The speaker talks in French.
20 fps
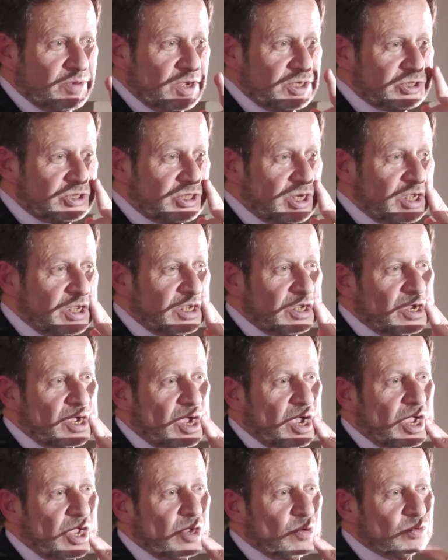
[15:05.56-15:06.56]
Benny
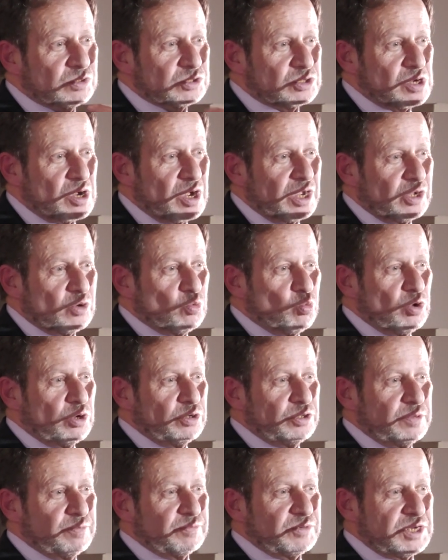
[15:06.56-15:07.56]
Pizer, du
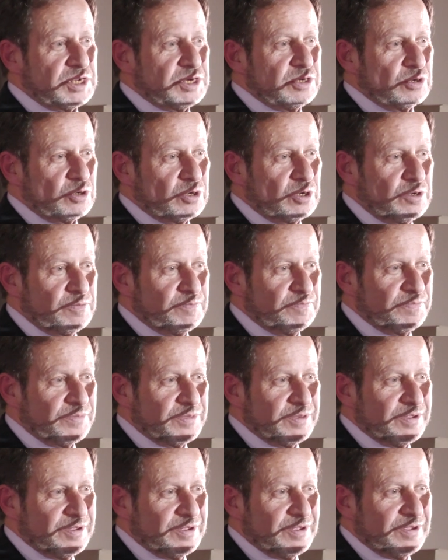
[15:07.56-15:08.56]
Royaume-Uni,
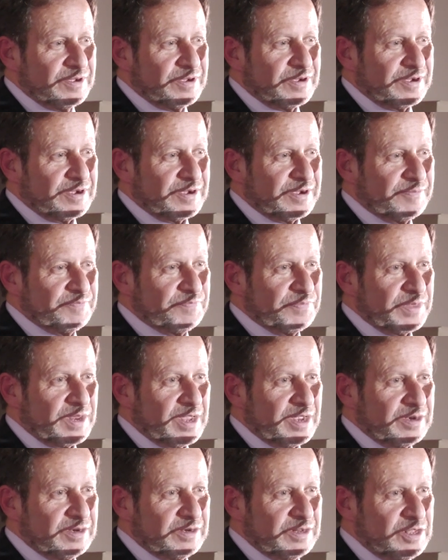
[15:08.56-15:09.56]
m'a dit que j'étais comme
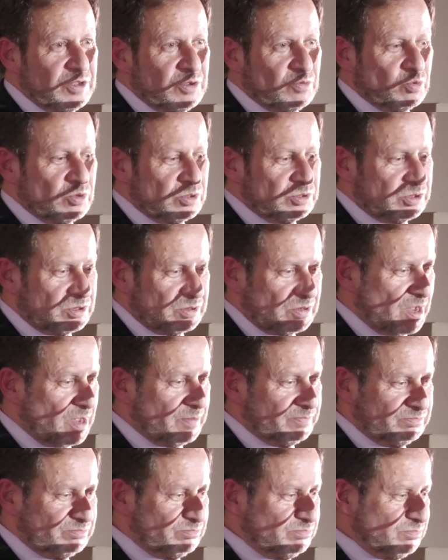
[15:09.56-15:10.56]
William Tyndale.
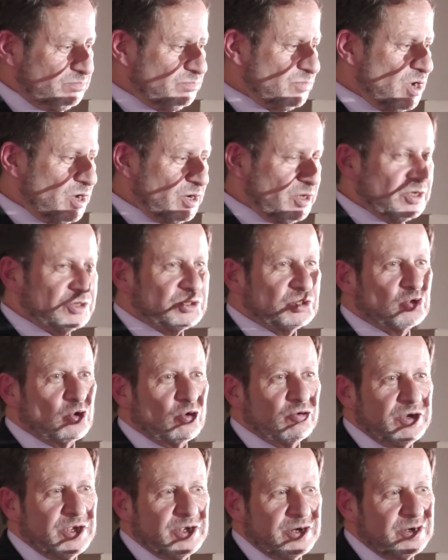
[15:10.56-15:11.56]

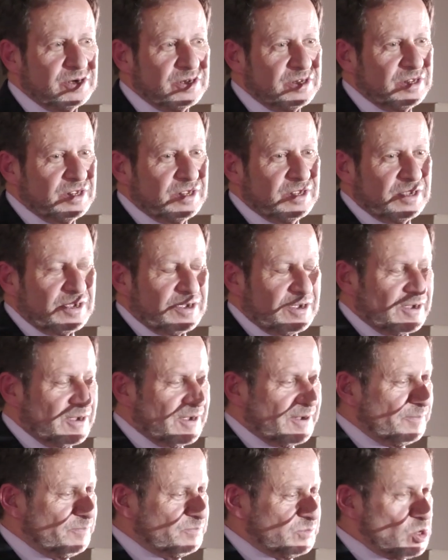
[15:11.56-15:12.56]
Et je ne suis pas
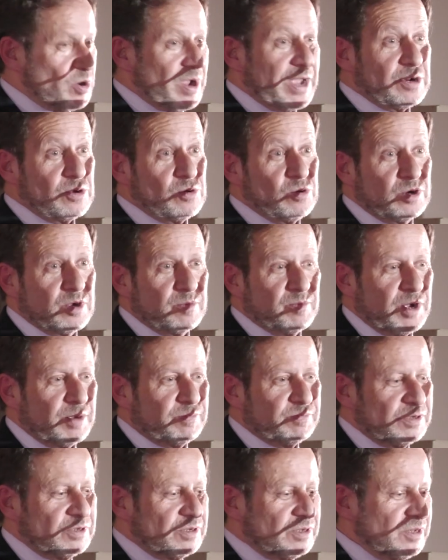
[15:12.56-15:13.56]
historien, mais
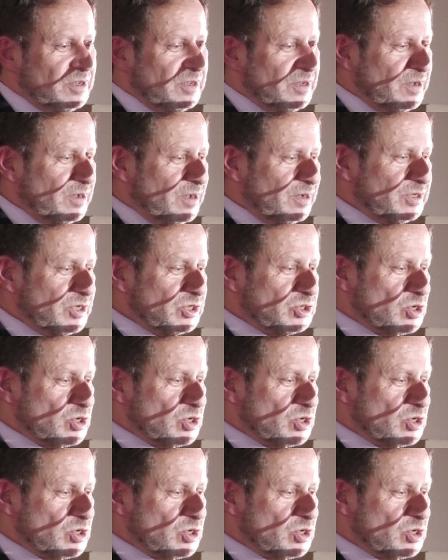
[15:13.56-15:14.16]
euh, donc je,